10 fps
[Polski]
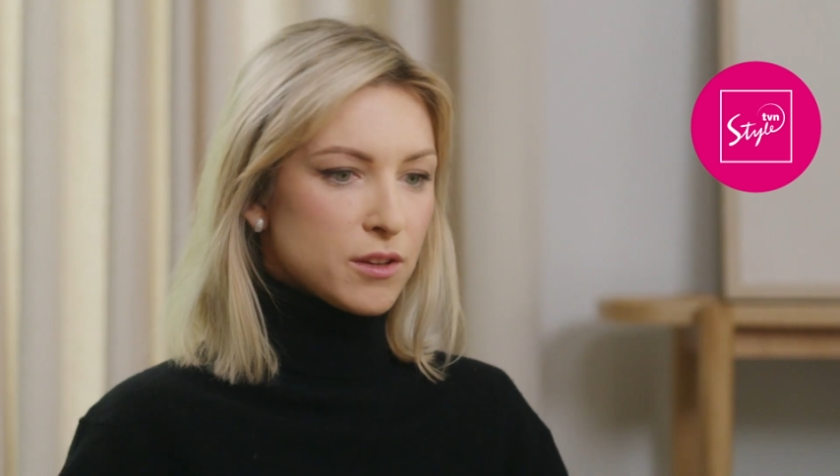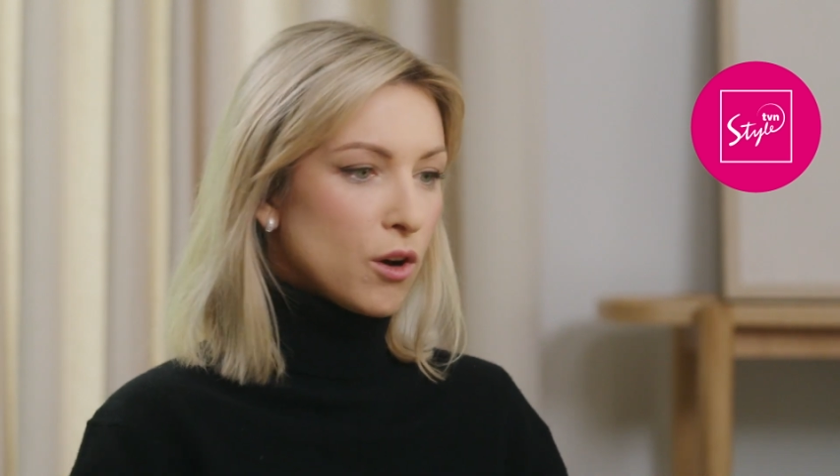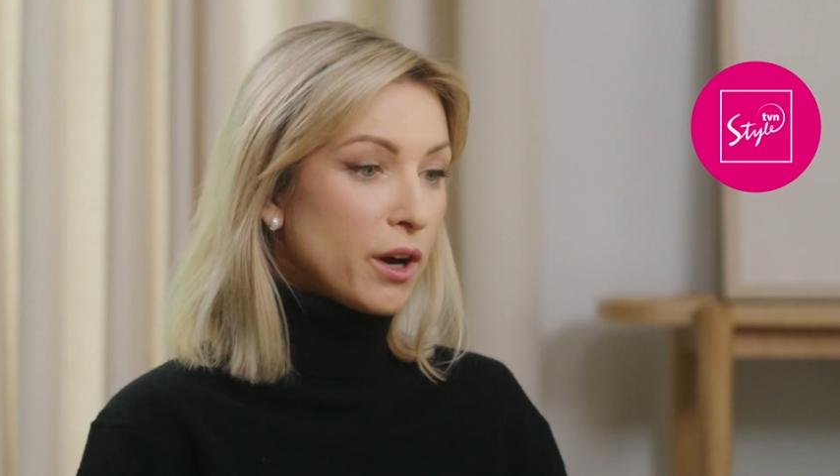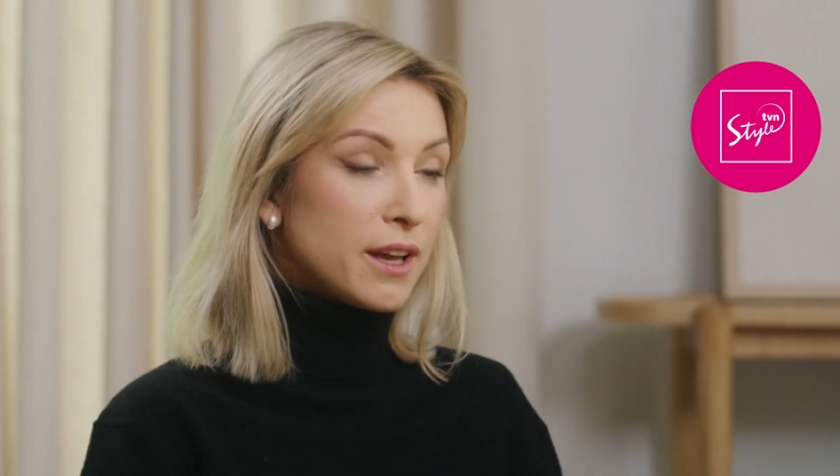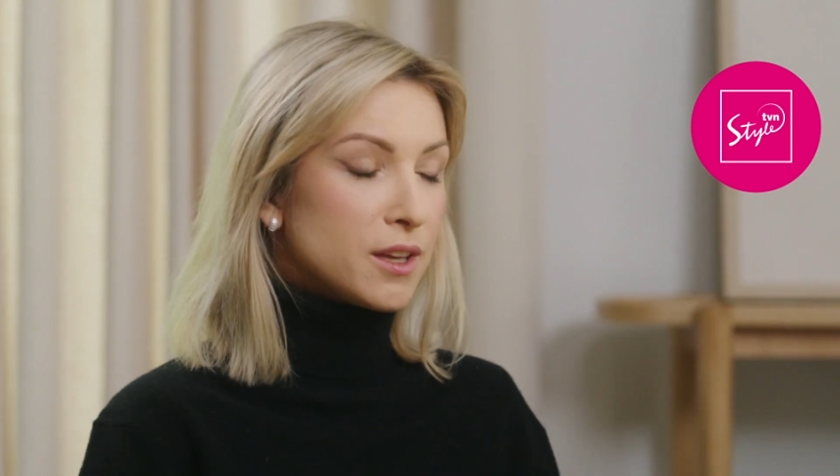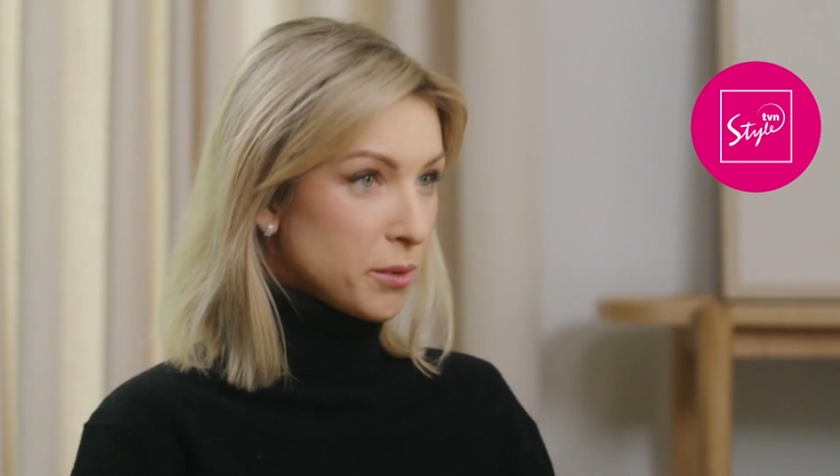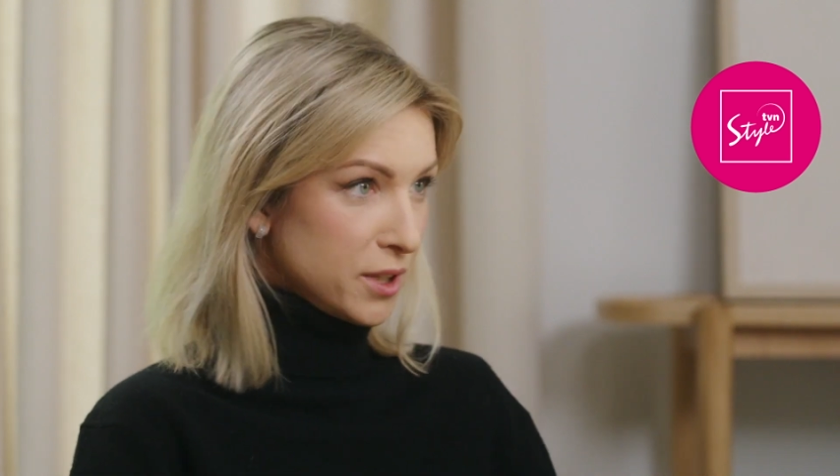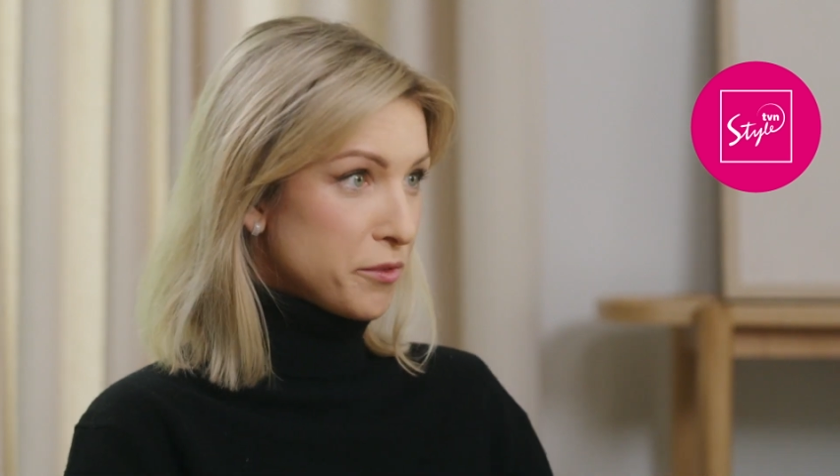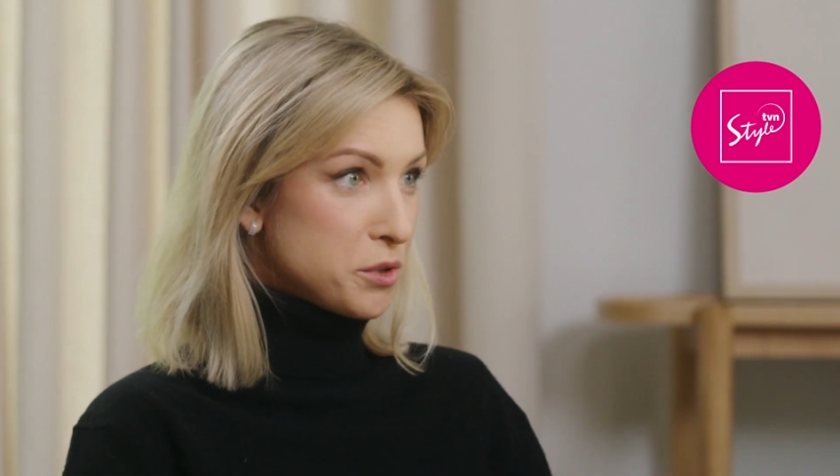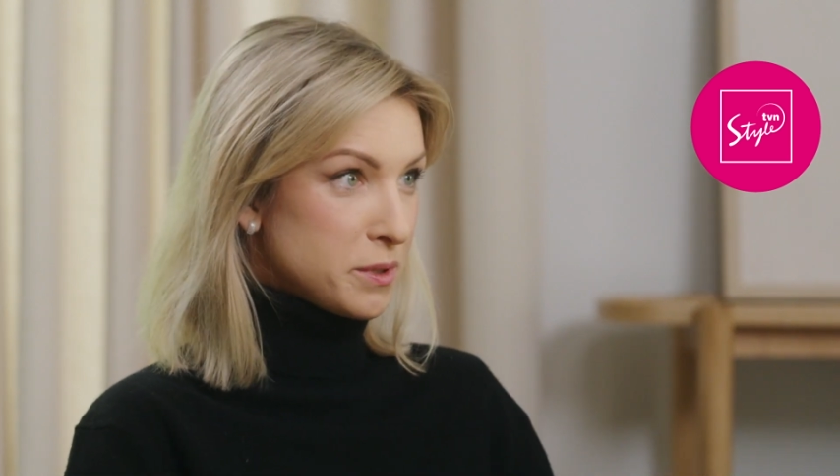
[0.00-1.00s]
okej, okay, nie
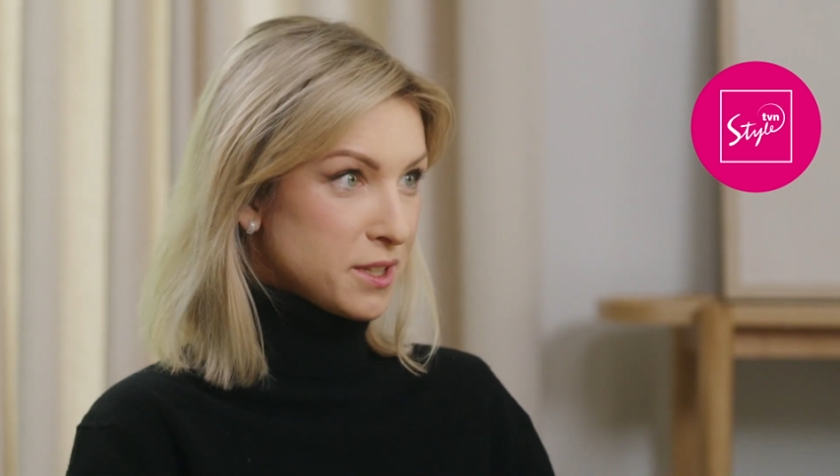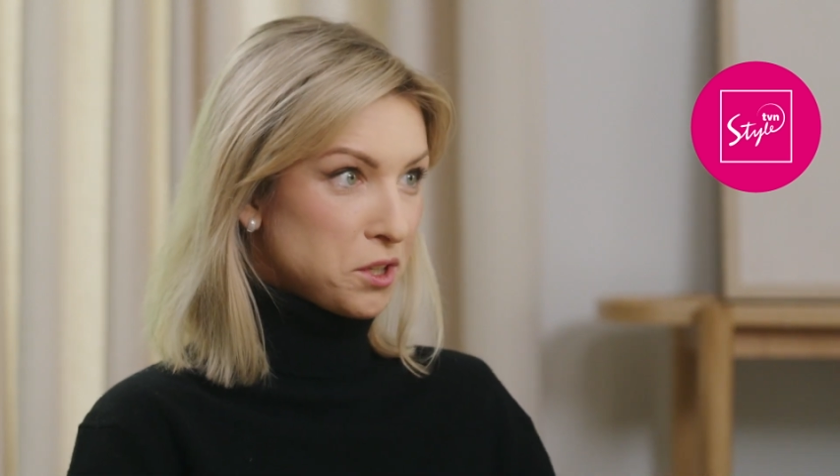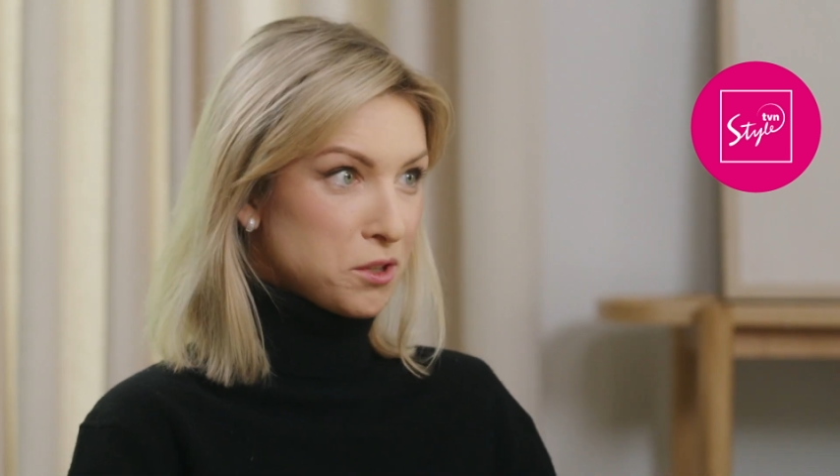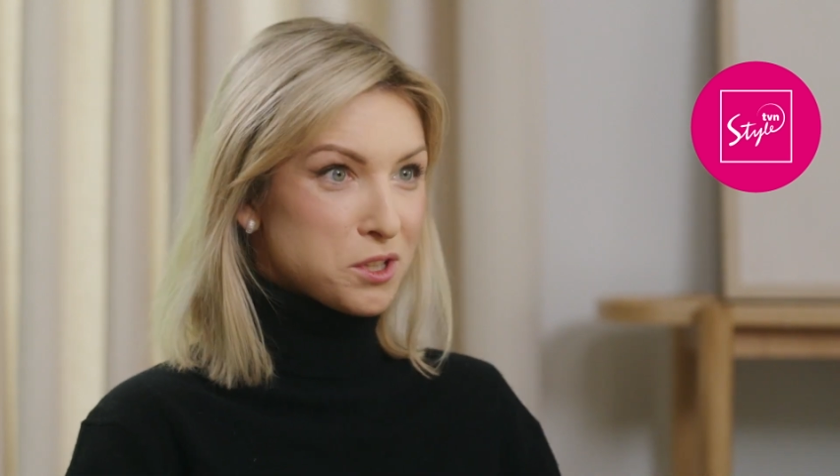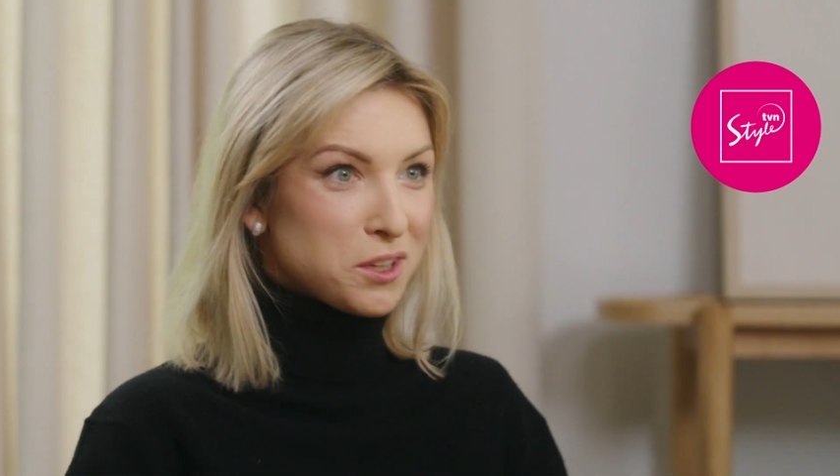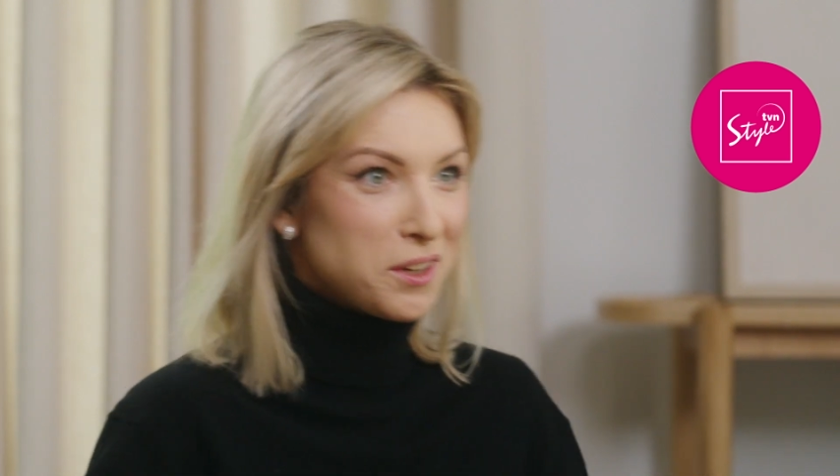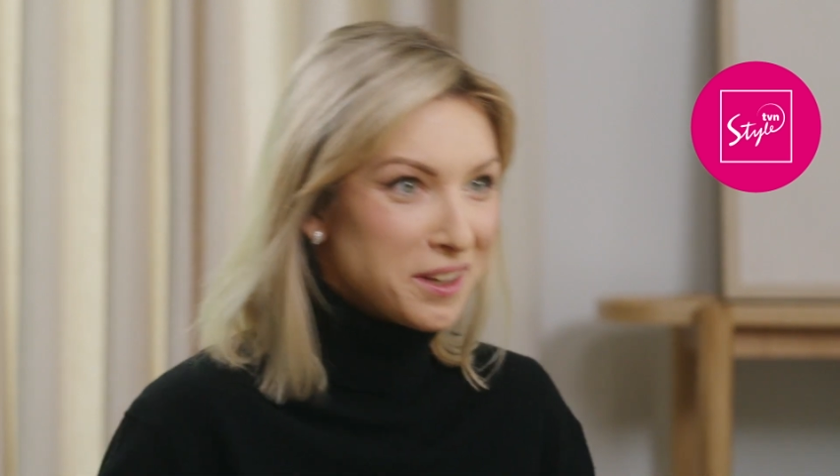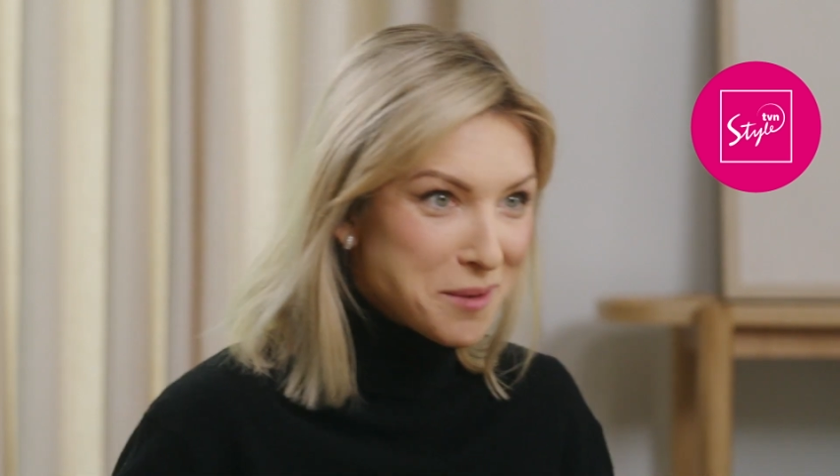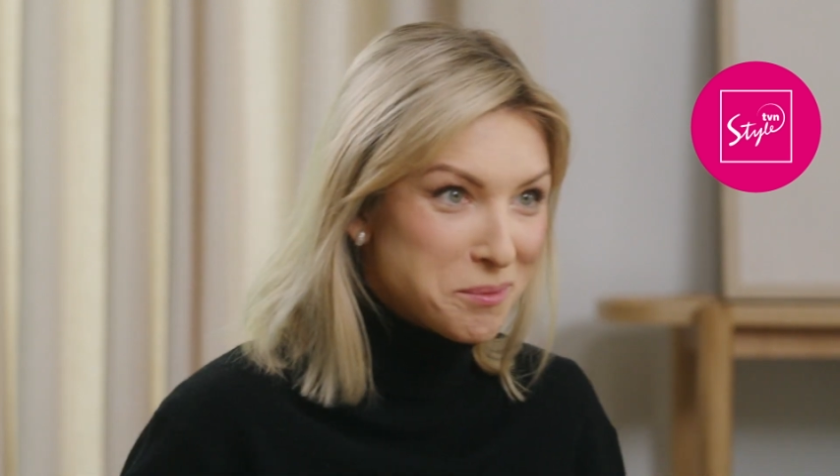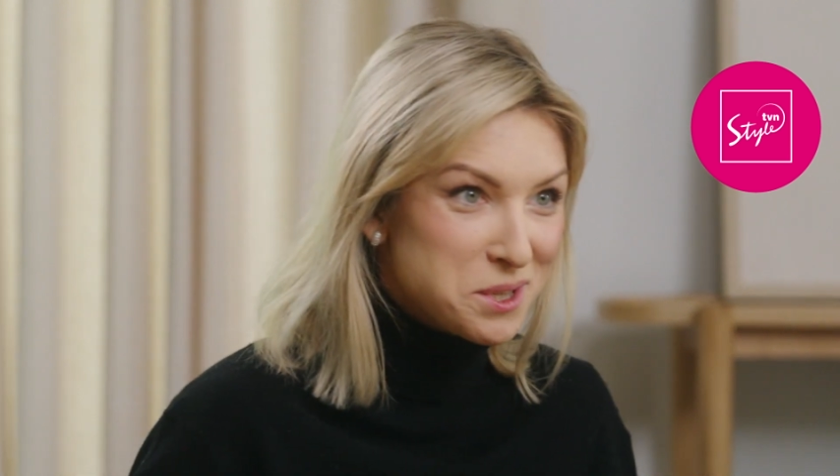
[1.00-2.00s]
potrafisz pisać książek, to
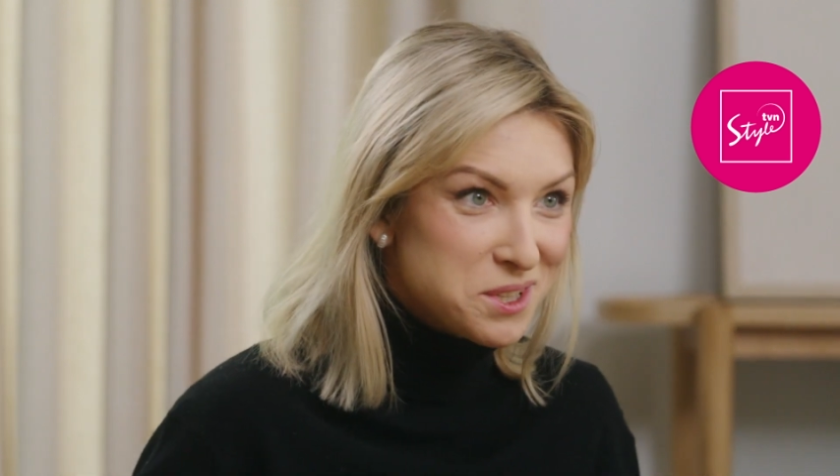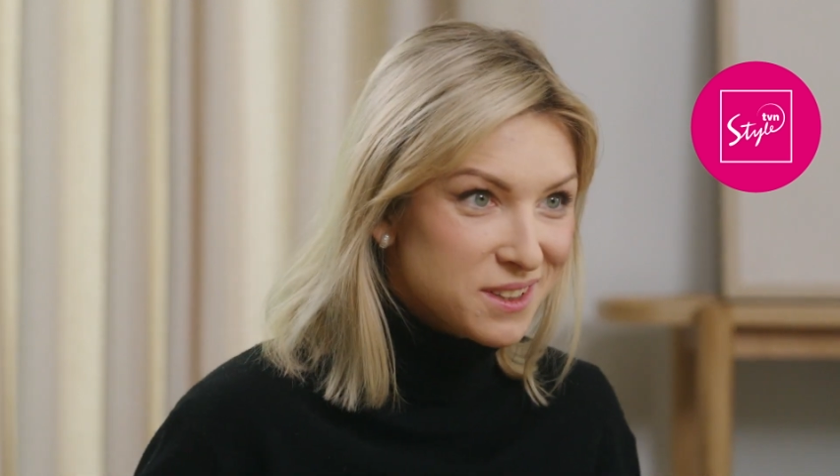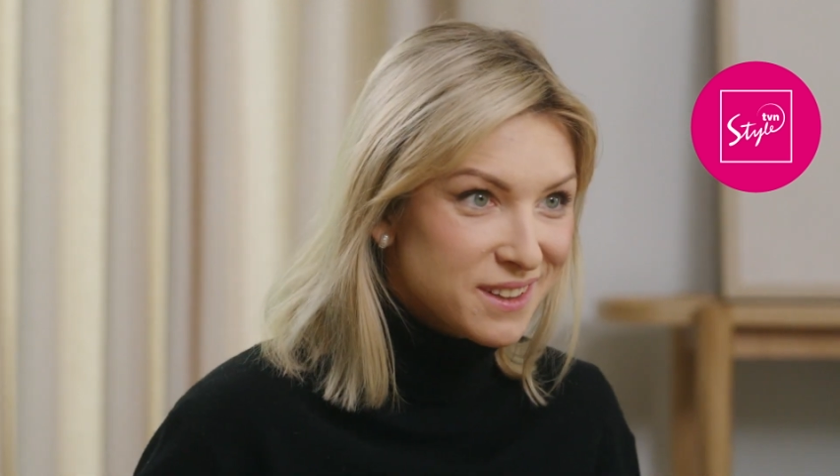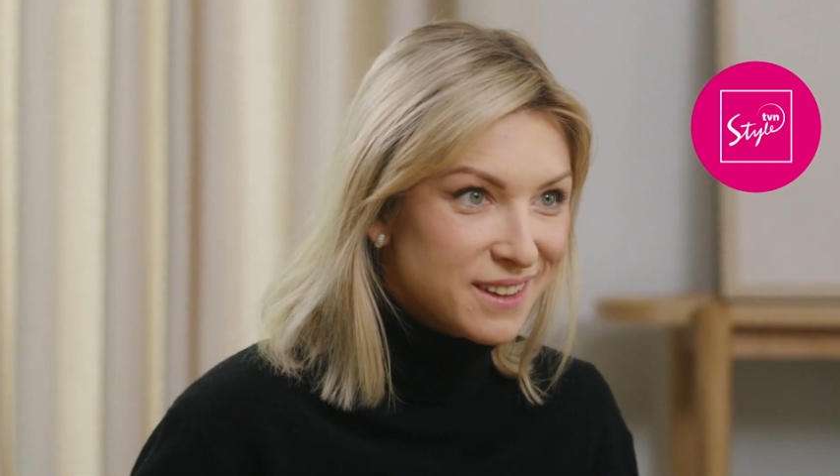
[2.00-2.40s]
ich nie pisz.